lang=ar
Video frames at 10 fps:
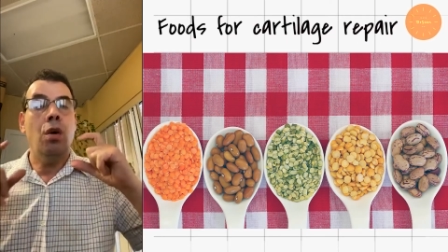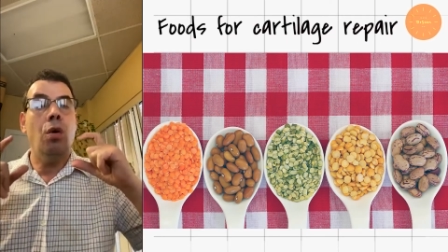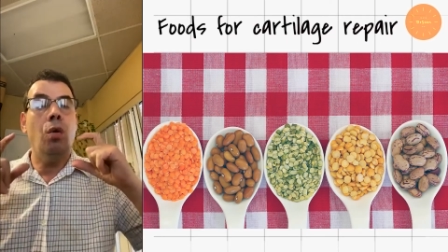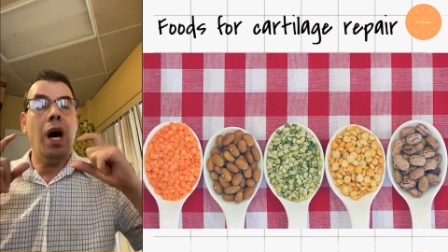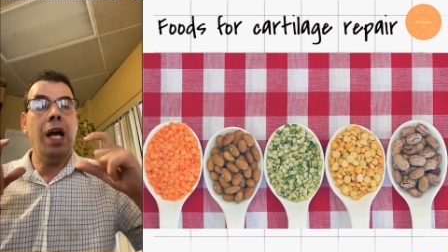
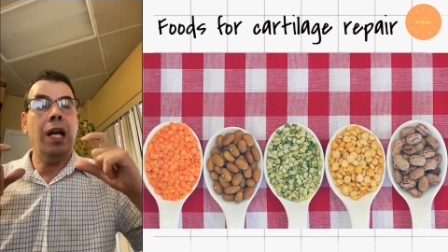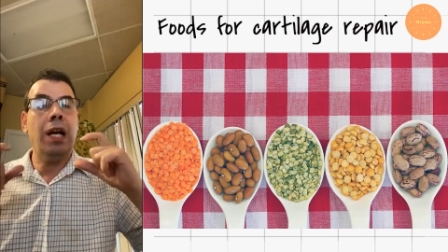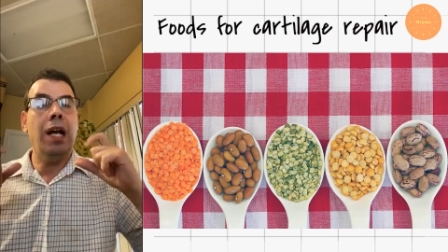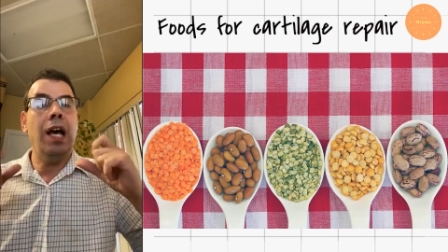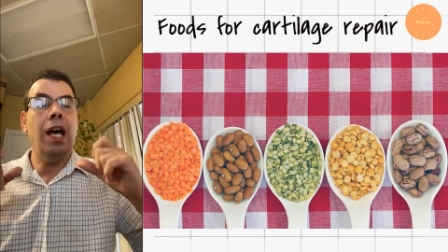وهاي
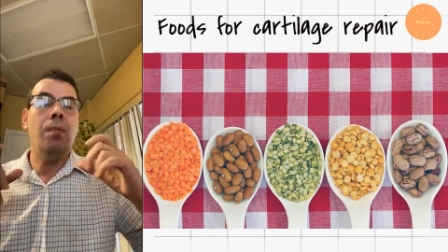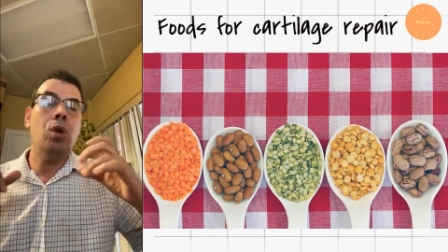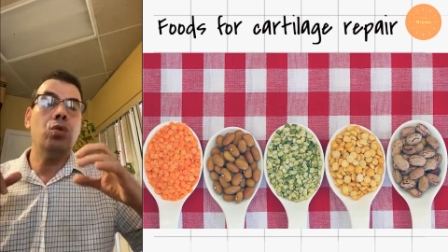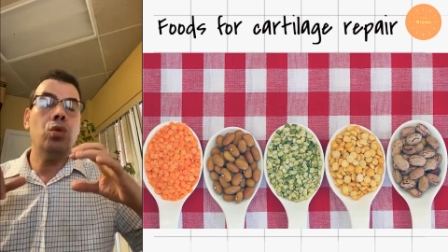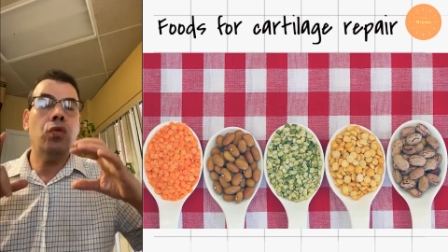الخلايا
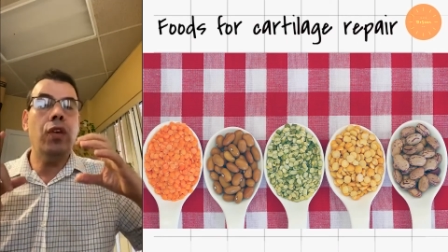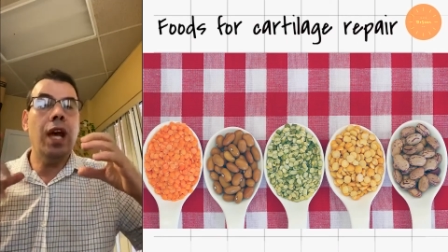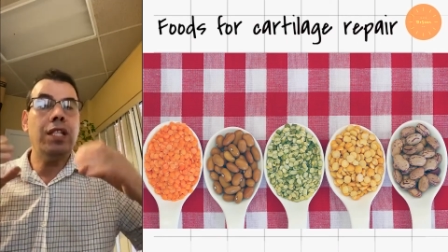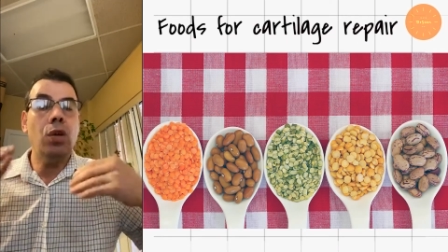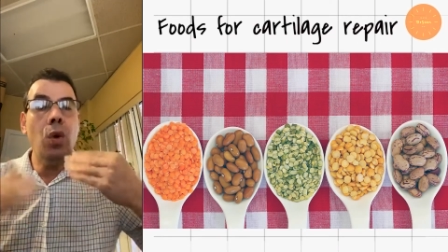موجود
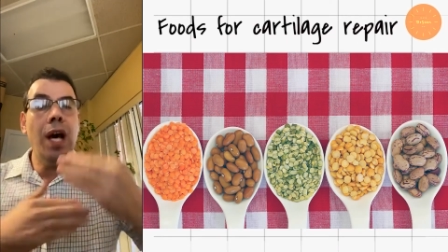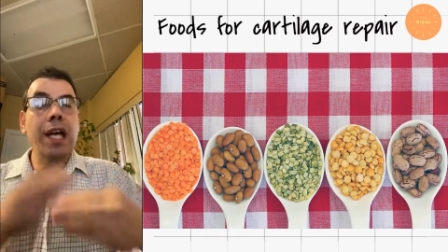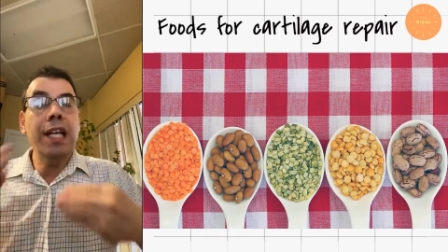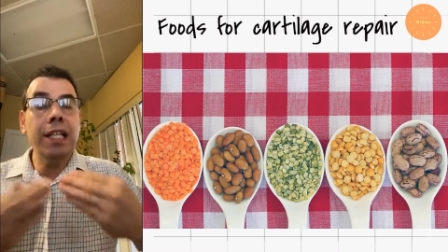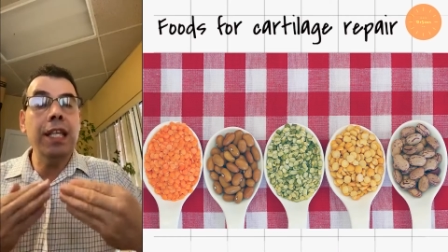فيها
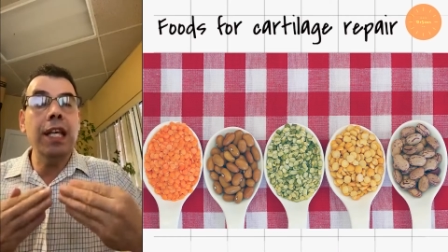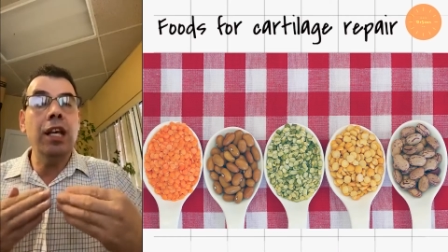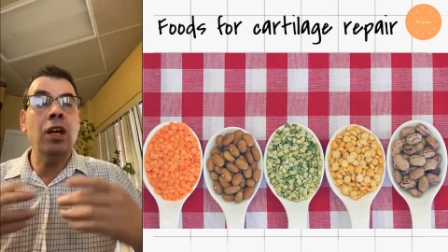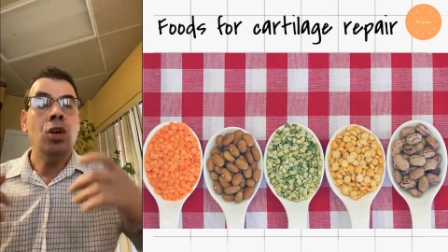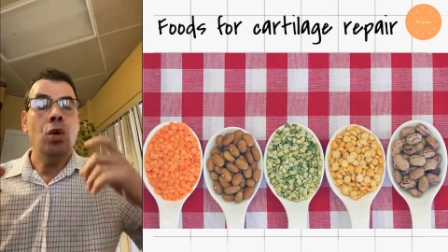سوائل
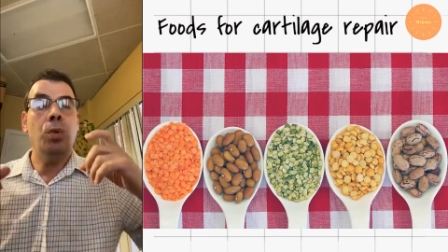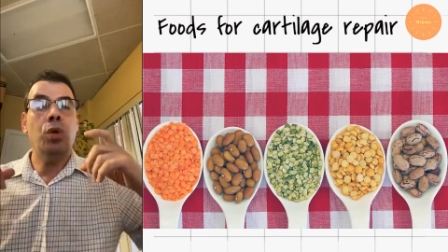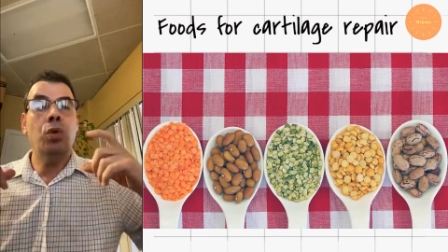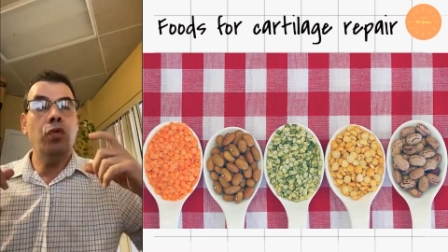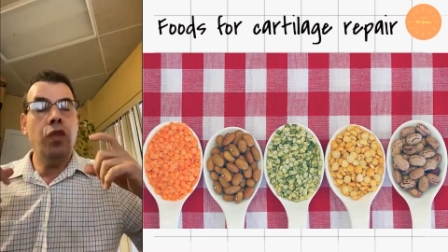كثيرة
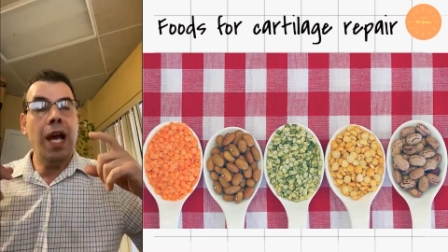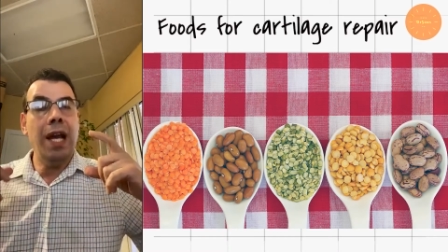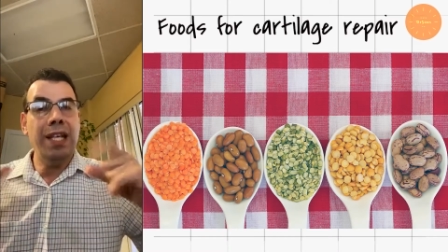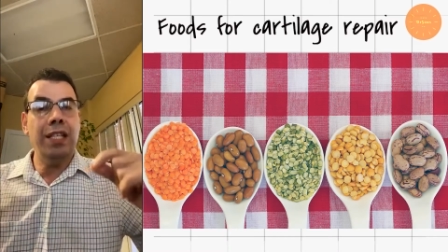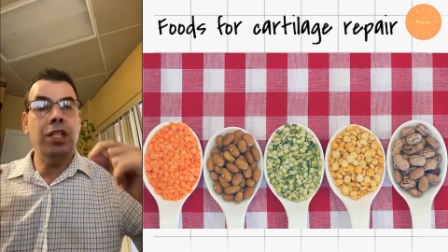وبتكون فيها
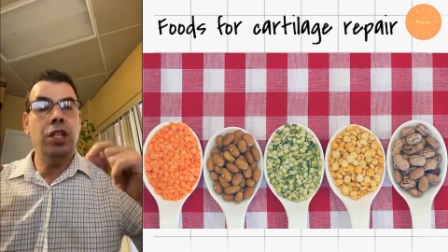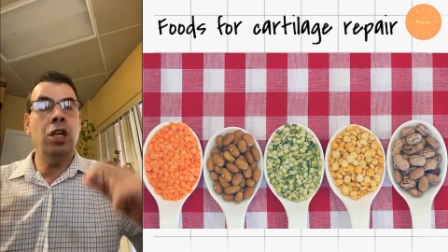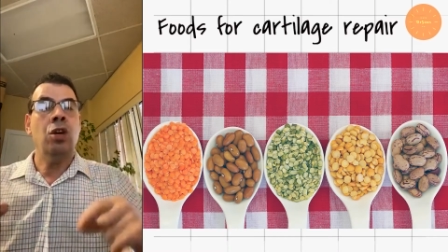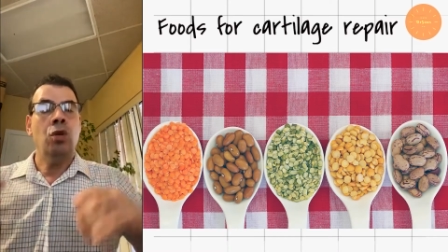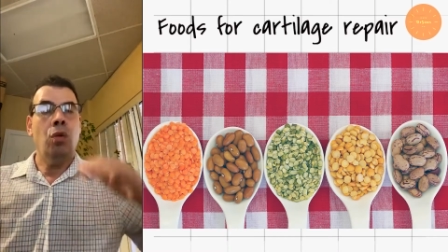لزجة
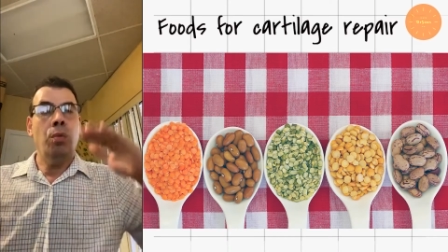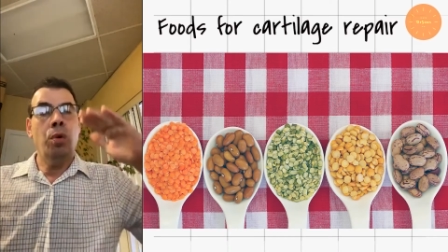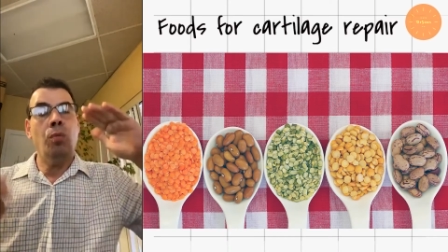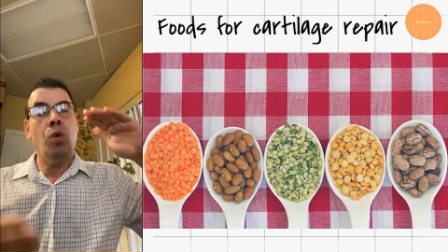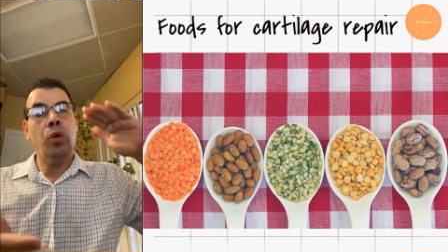
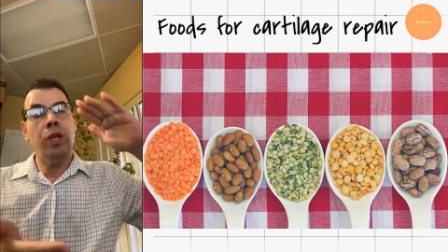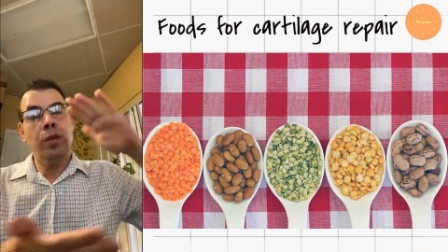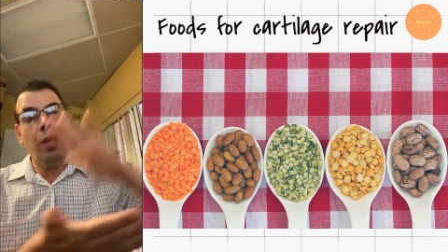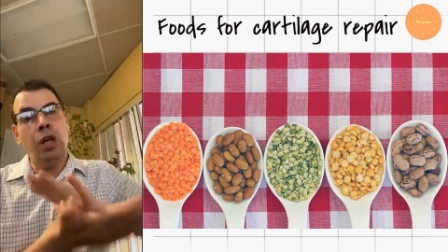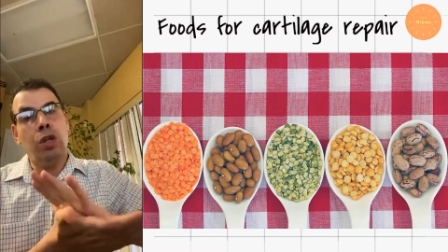وممكن
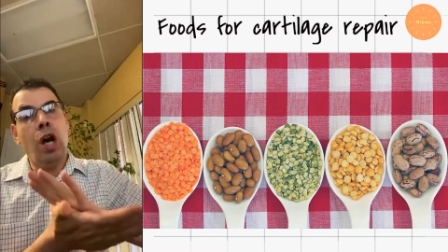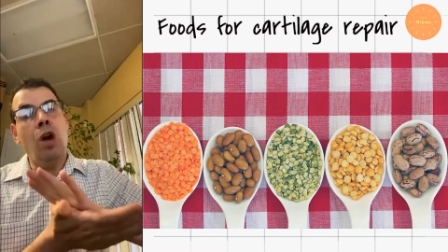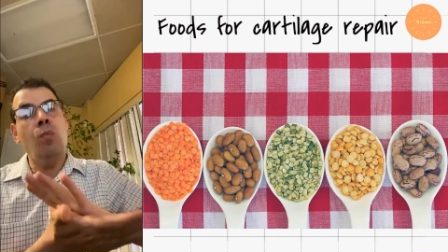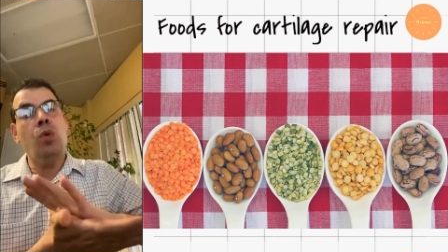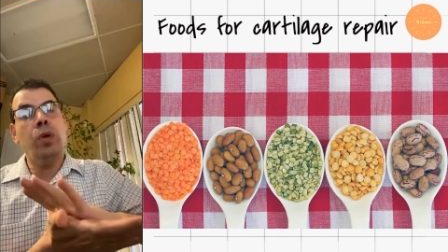ضغطها
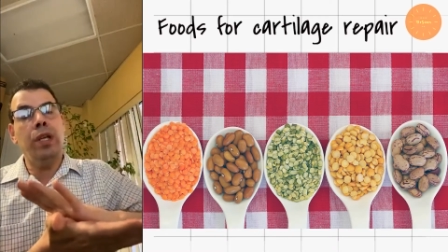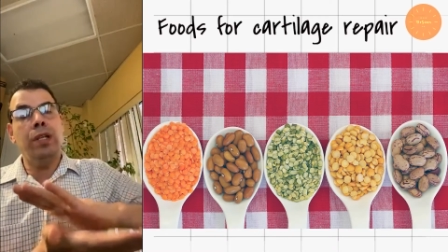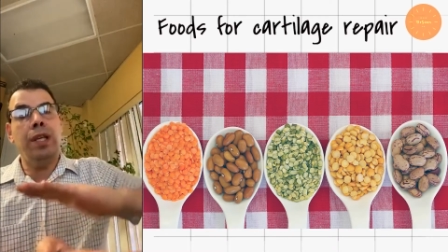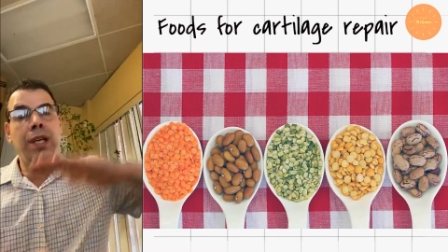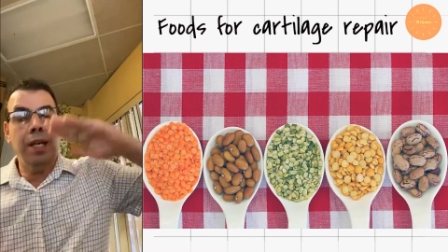
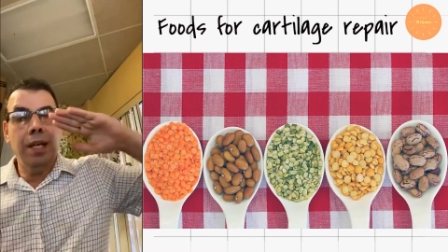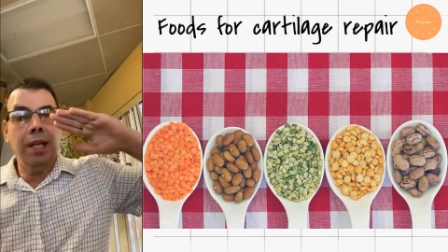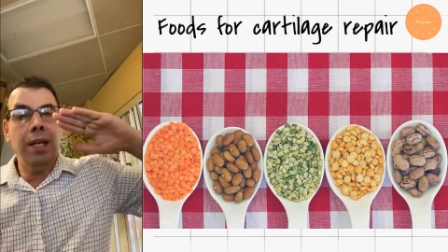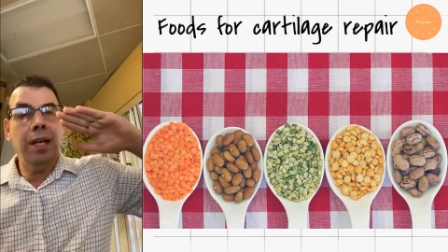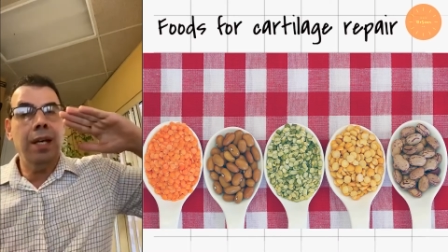وممكن
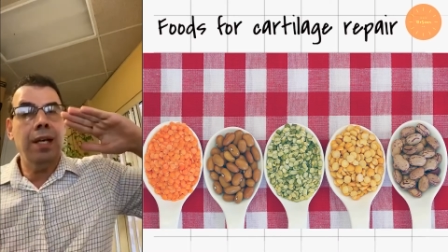آه،